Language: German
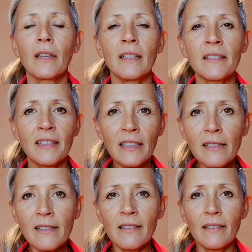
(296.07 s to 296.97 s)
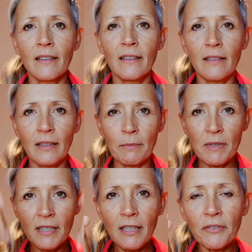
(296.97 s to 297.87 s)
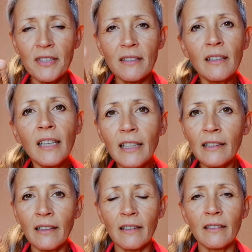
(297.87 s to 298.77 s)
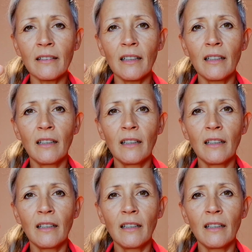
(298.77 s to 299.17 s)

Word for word: es gilt im tiefsten Inneren